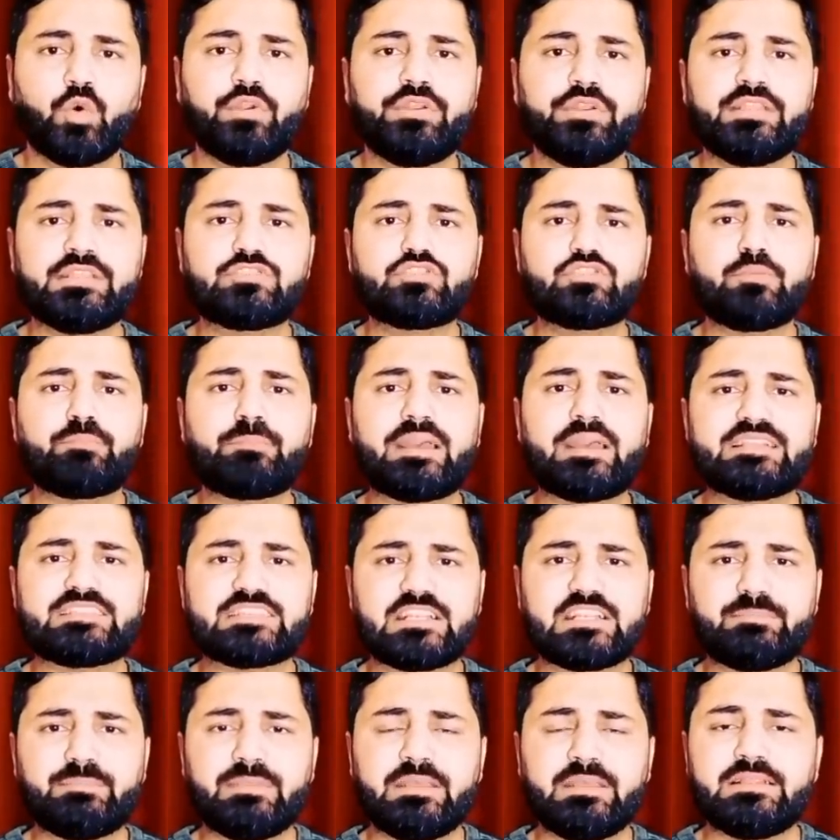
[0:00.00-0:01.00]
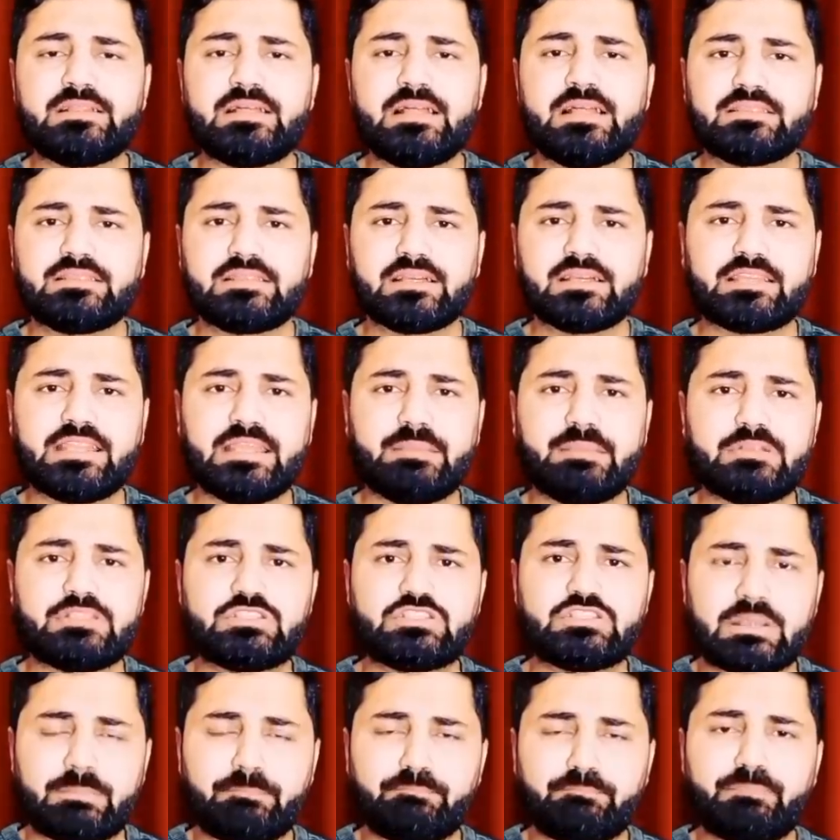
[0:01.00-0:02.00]
1965 में
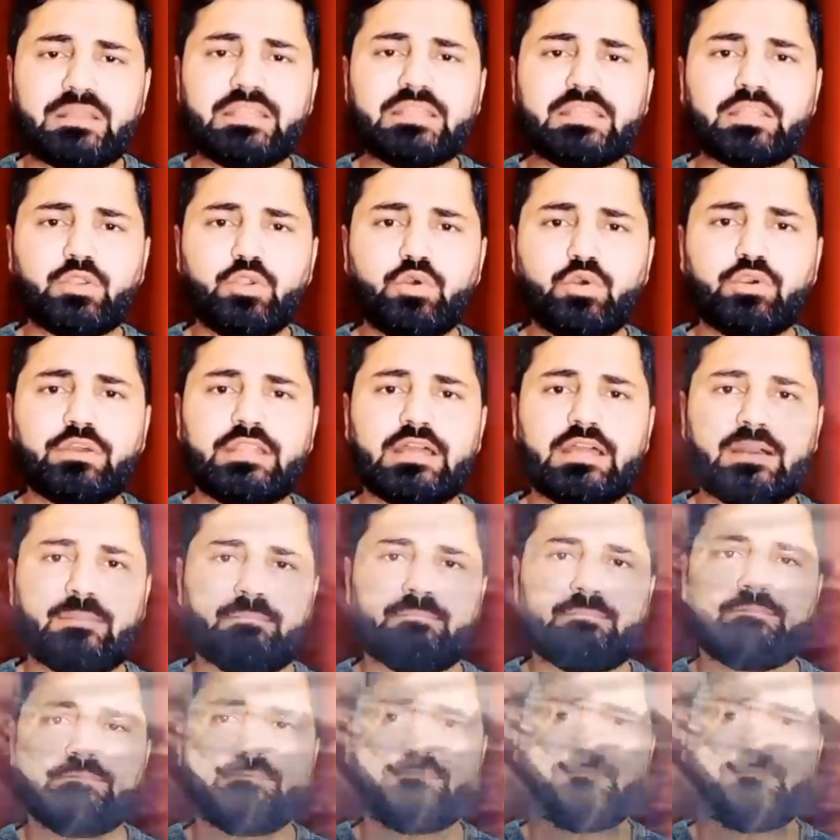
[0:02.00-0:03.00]
तकरीबन छप्पन किलोग्राम